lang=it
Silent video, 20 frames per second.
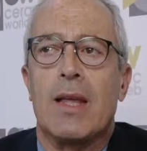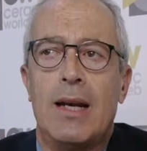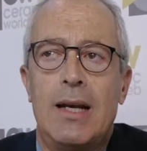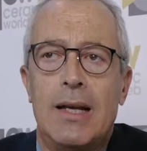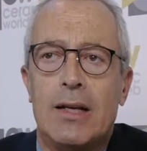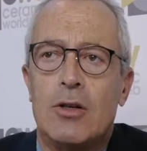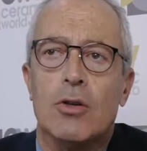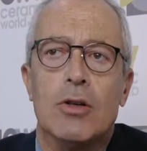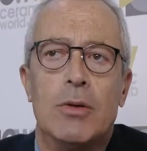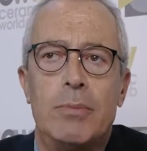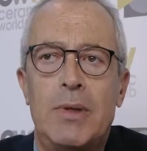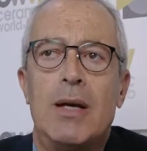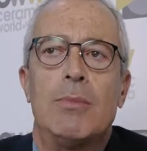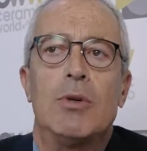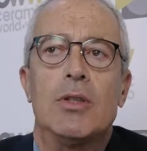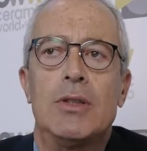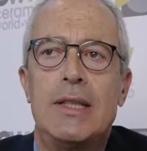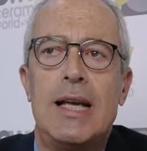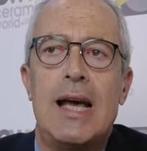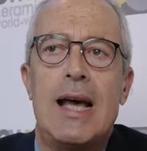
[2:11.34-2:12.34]
L'economia
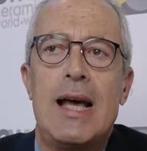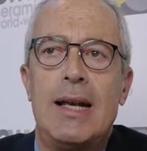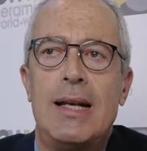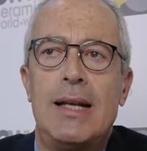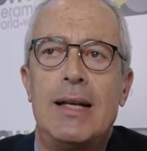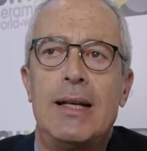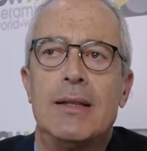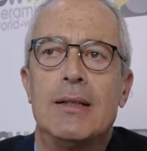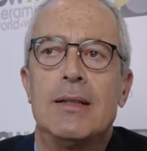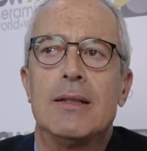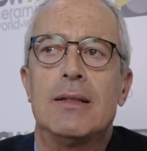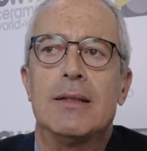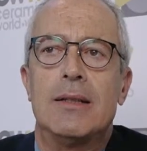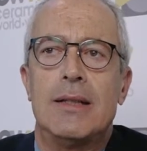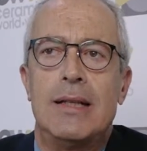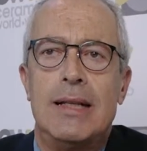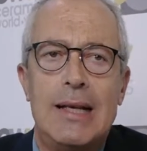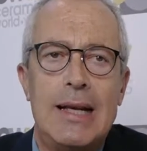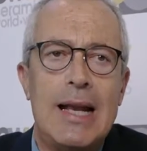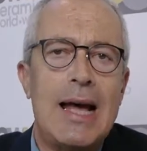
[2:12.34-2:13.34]
mondiale
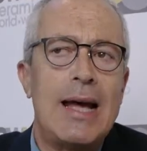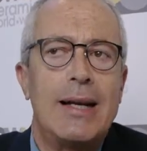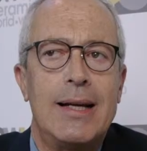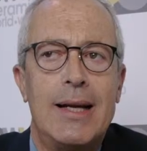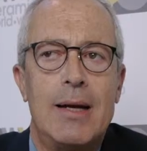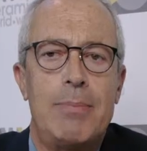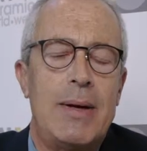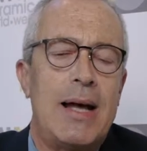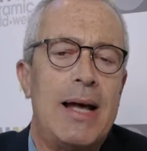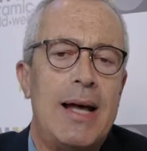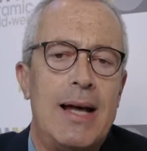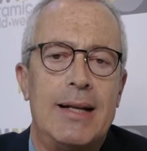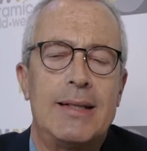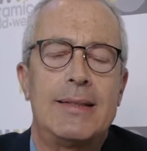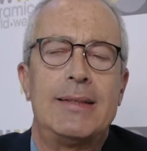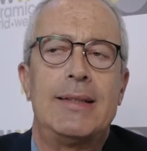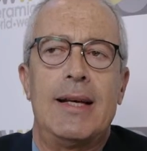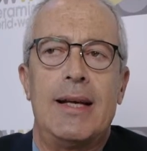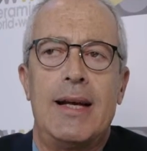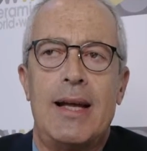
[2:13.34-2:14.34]
in larga
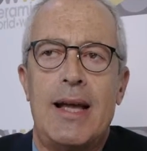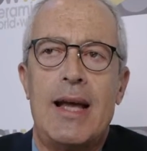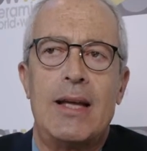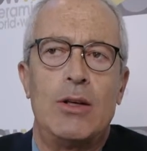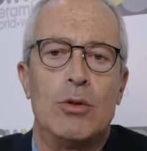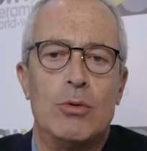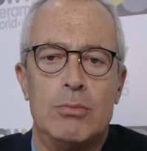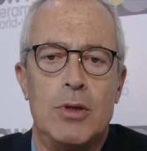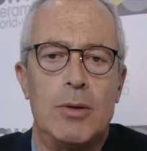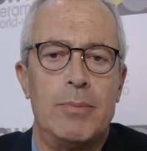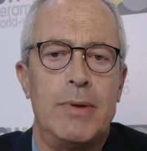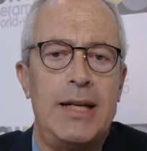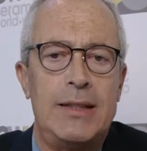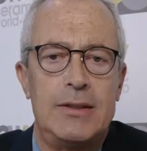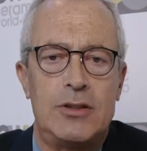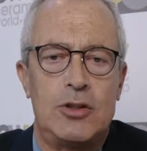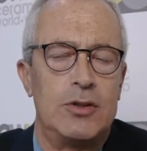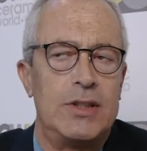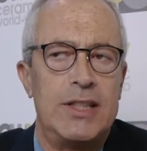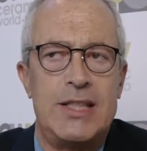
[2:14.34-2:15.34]
parte è in un
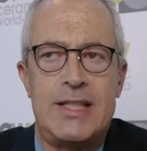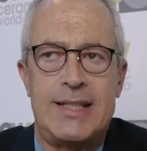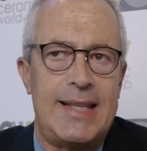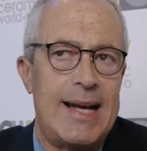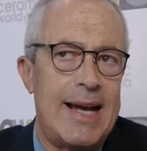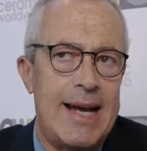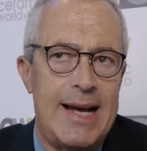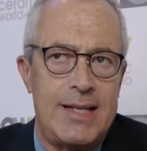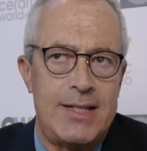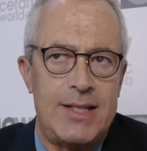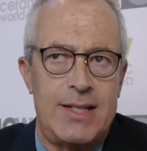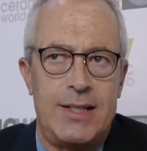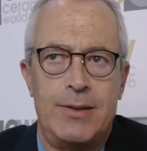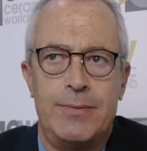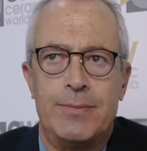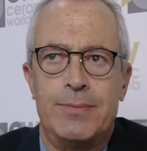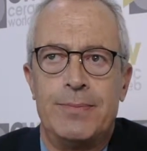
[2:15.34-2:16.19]
momento di stasi.